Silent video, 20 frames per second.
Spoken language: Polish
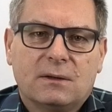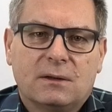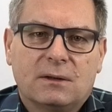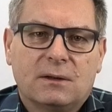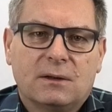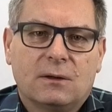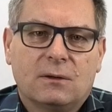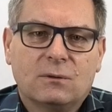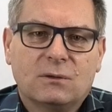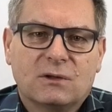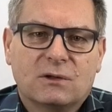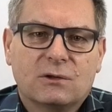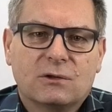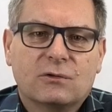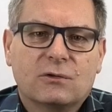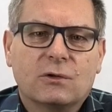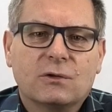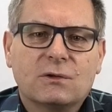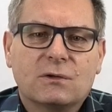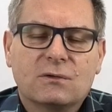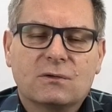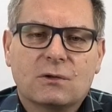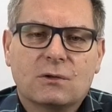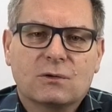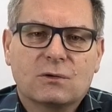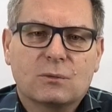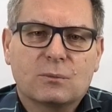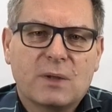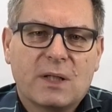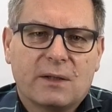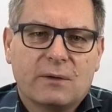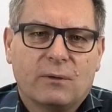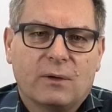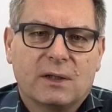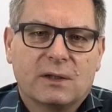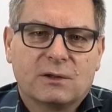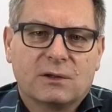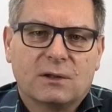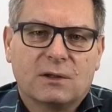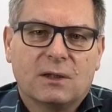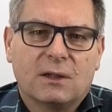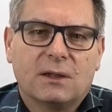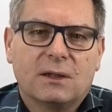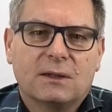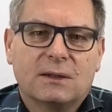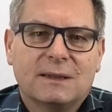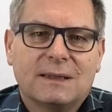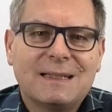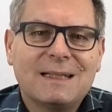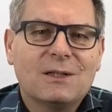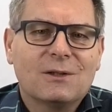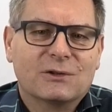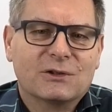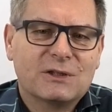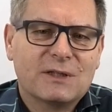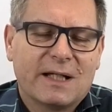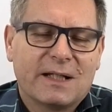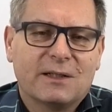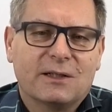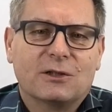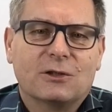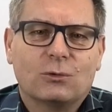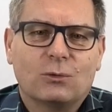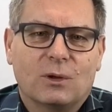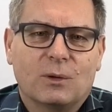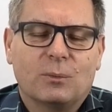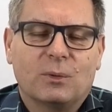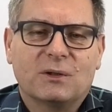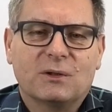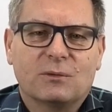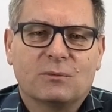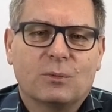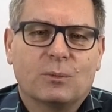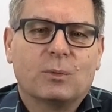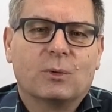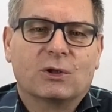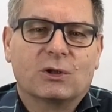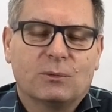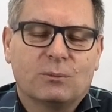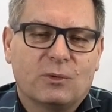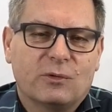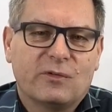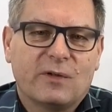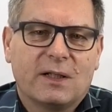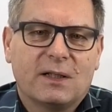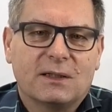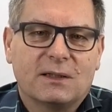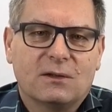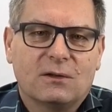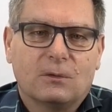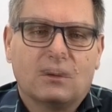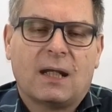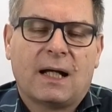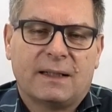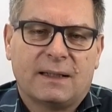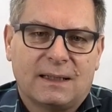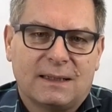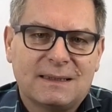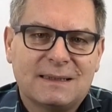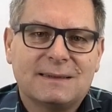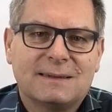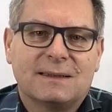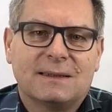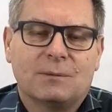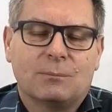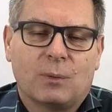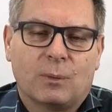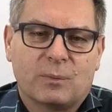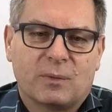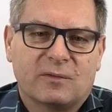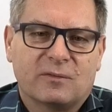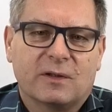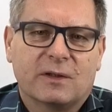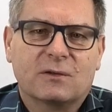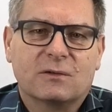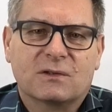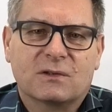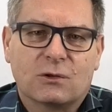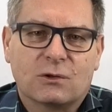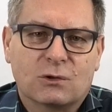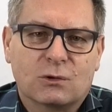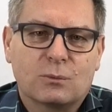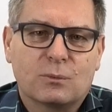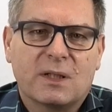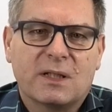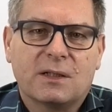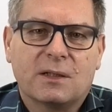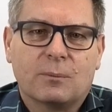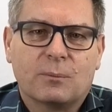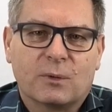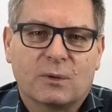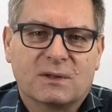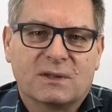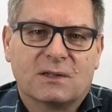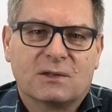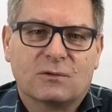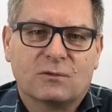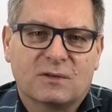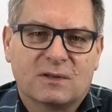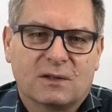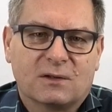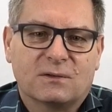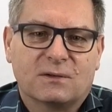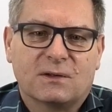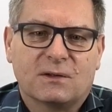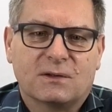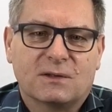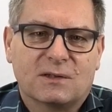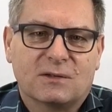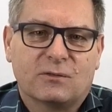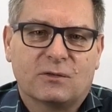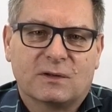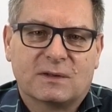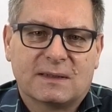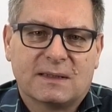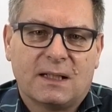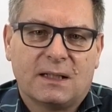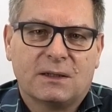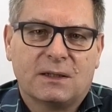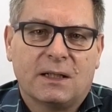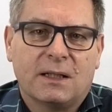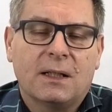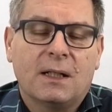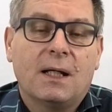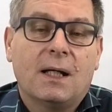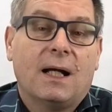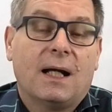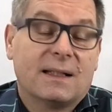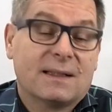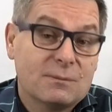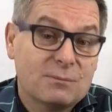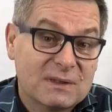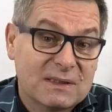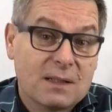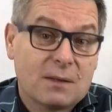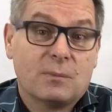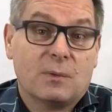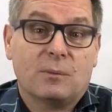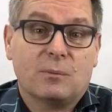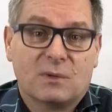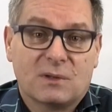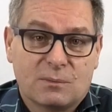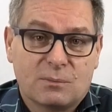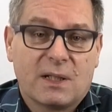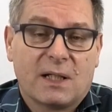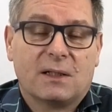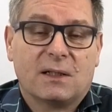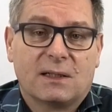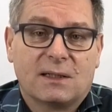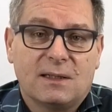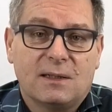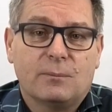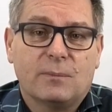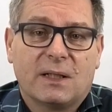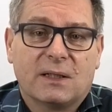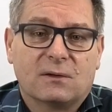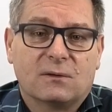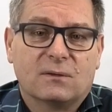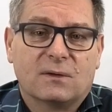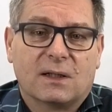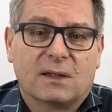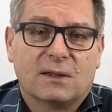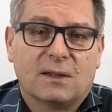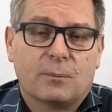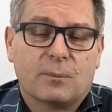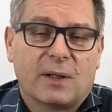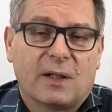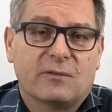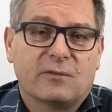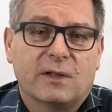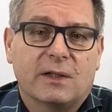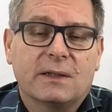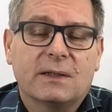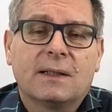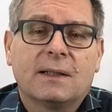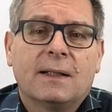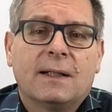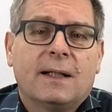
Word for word: y, ludzkość w końcu zrozumiała, że ilość danych, które będziemy potrzebowali do analizy i poprawnego zrozumienia procesów zachodzących w oceanie, a tym samym zmiany klimatu tak naprawdę,